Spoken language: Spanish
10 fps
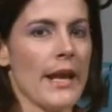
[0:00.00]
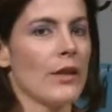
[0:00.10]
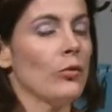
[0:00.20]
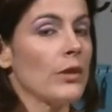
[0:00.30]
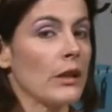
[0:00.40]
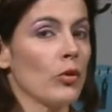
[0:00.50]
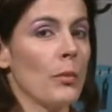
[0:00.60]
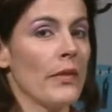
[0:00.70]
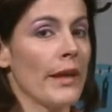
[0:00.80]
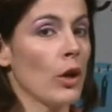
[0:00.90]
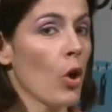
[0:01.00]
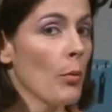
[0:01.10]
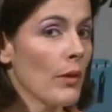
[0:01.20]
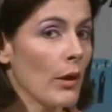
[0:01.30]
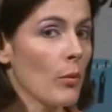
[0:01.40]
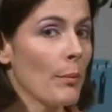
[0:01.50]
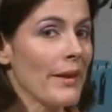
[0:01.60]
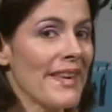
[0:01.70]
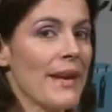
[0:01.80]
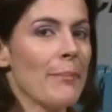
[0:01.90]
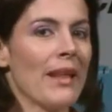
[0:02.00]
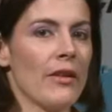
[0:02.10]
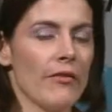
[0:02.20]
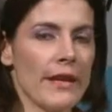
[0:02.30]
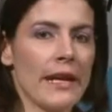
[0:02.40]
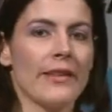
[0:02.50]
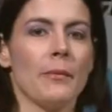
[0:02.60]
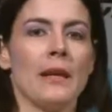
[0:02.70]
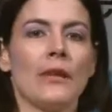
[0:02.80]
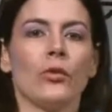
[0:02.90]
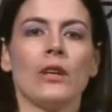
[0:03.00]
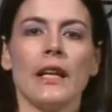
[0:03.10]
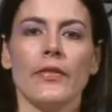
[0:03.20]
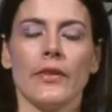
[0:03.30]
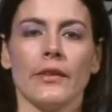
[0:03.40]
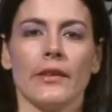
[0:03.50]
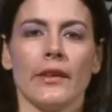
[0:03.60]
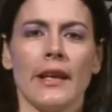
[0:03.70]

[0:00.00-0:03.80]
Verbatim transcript: Es un resumen de cómo una compañía planifica servir a sus clientes.